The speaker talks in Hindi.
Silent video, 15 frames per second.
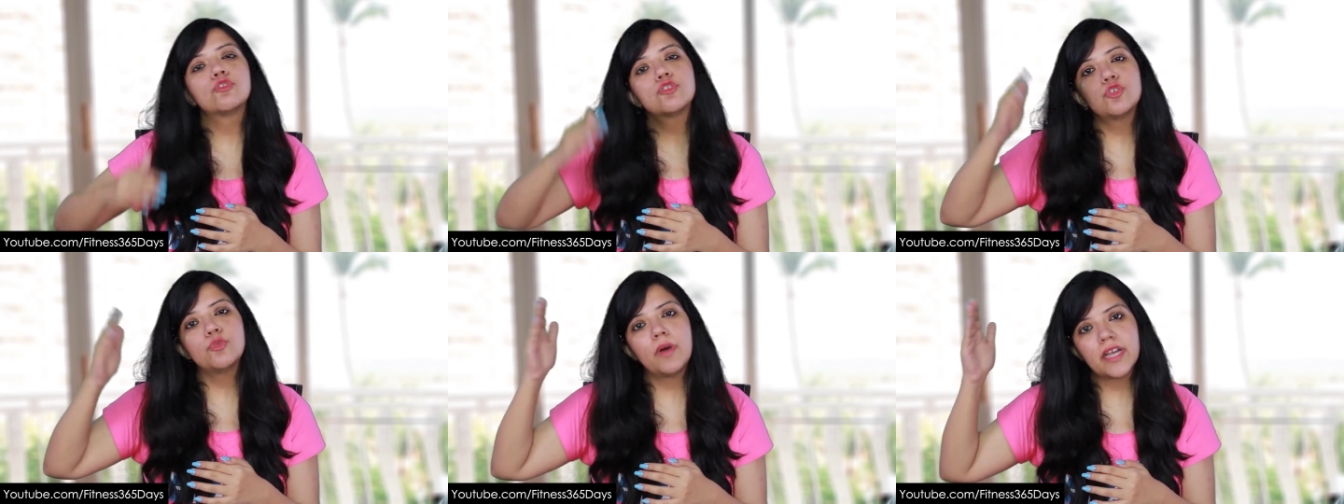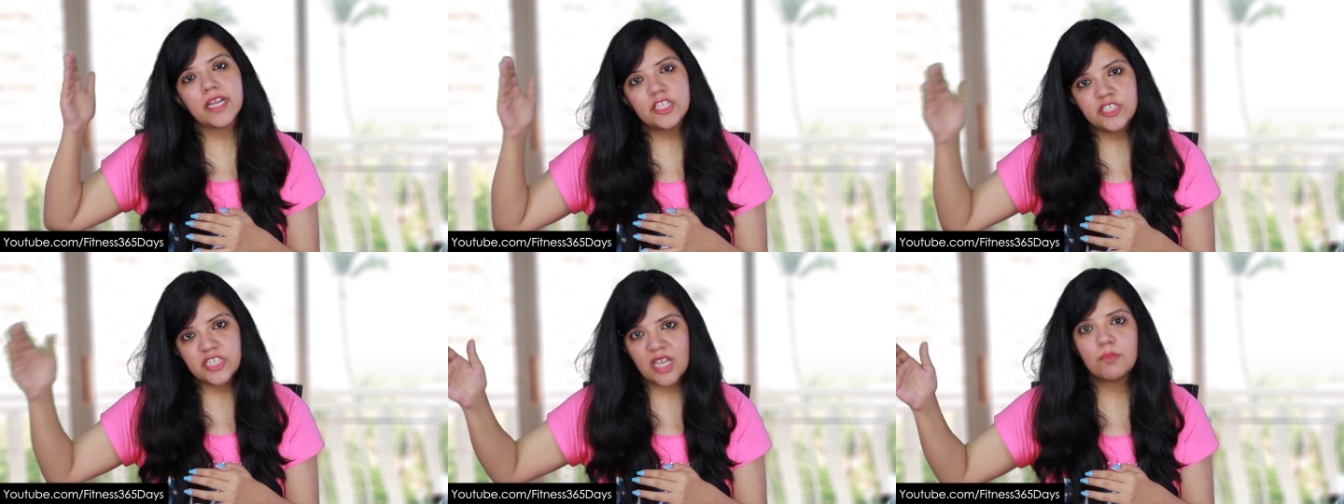तो सुबह
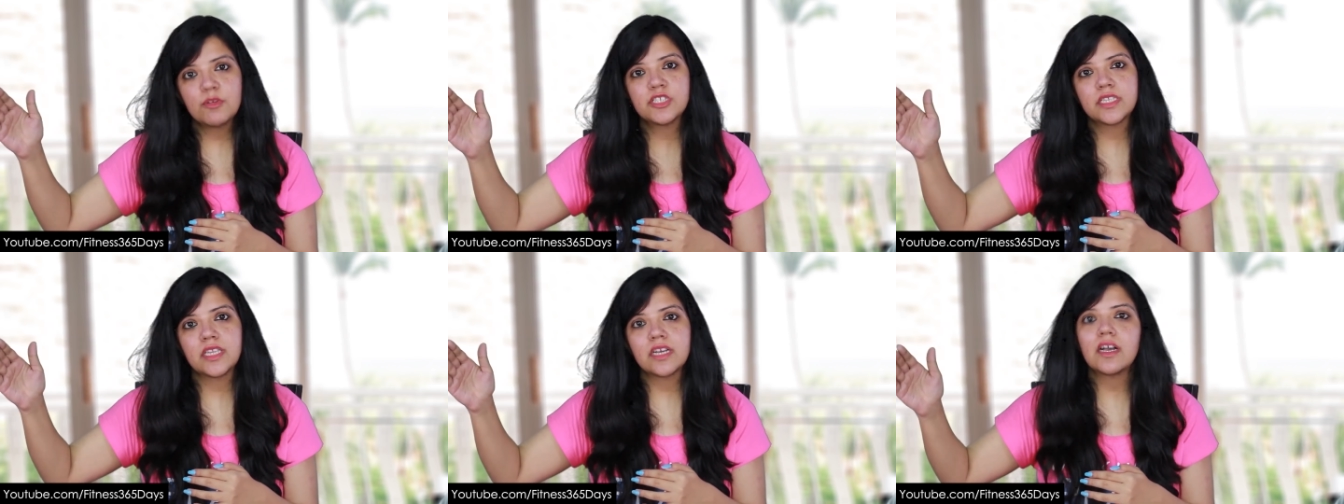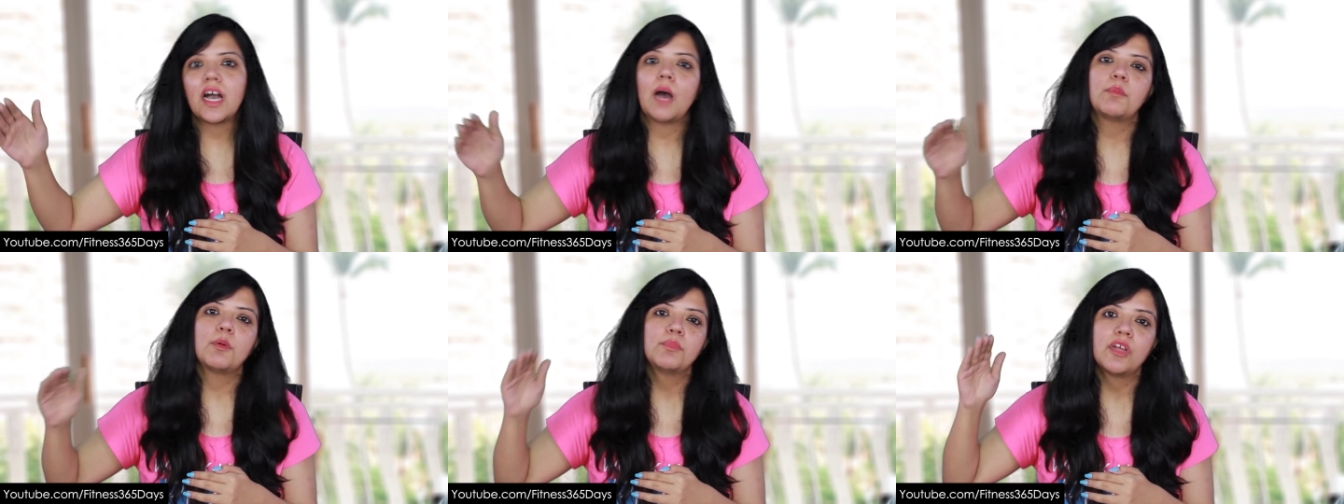के छः बजे
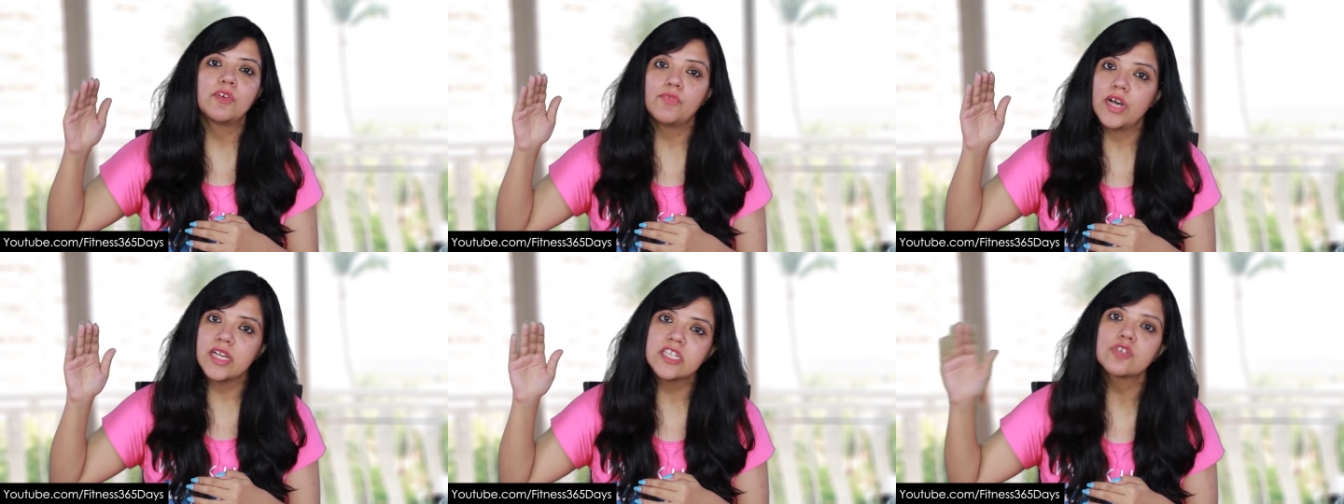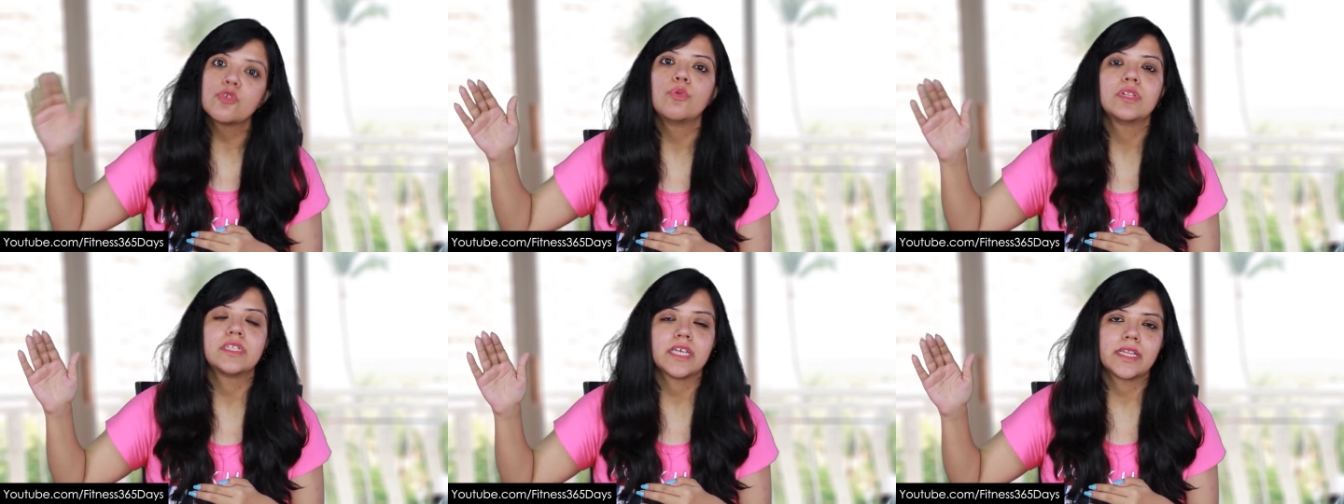तक आप अपना फास्ट
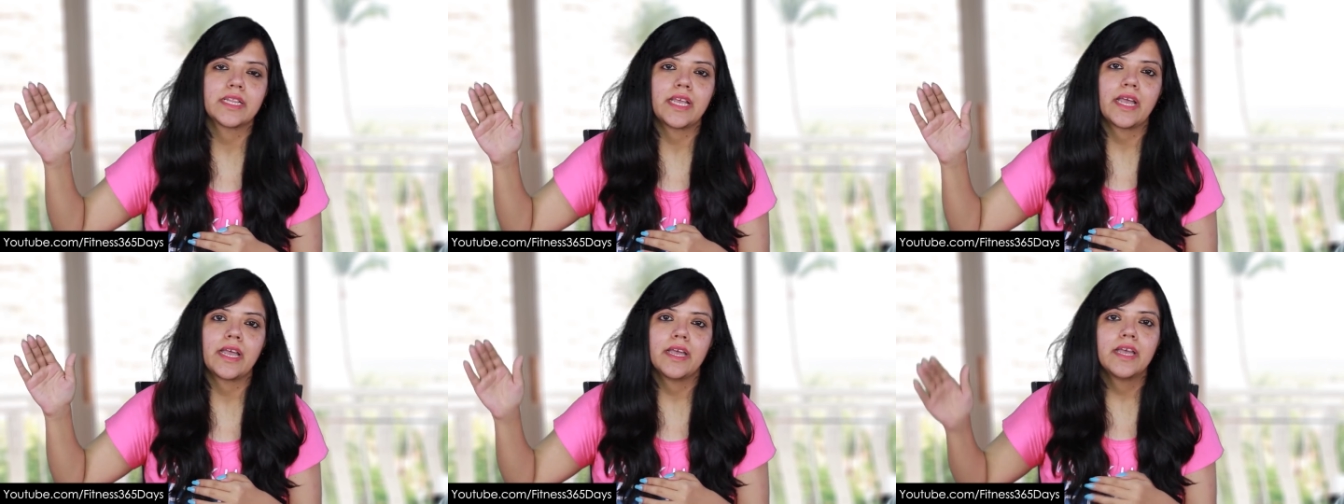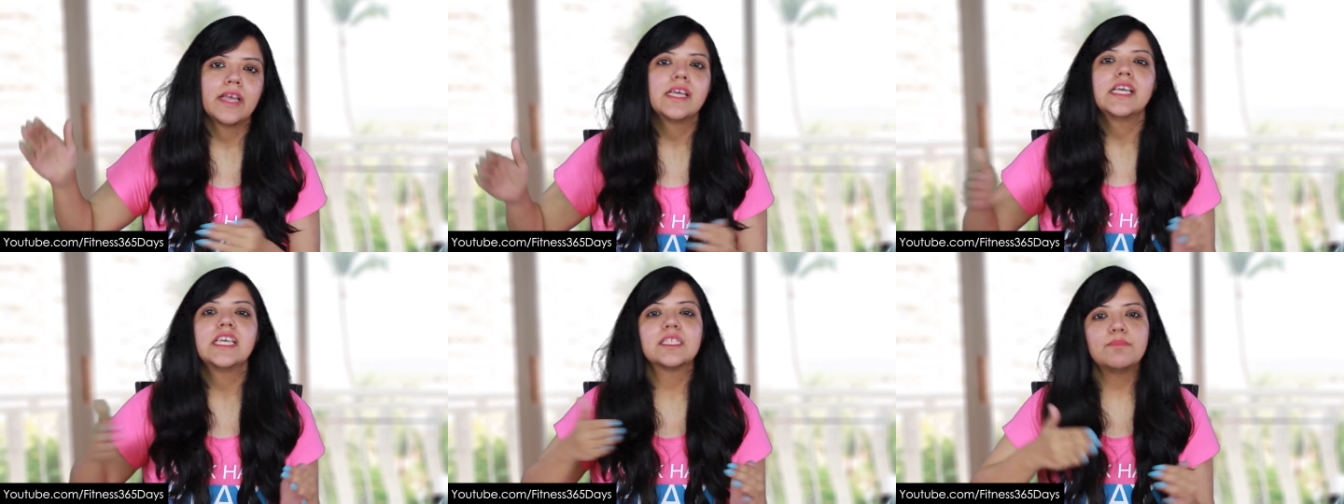खोल सकते हैं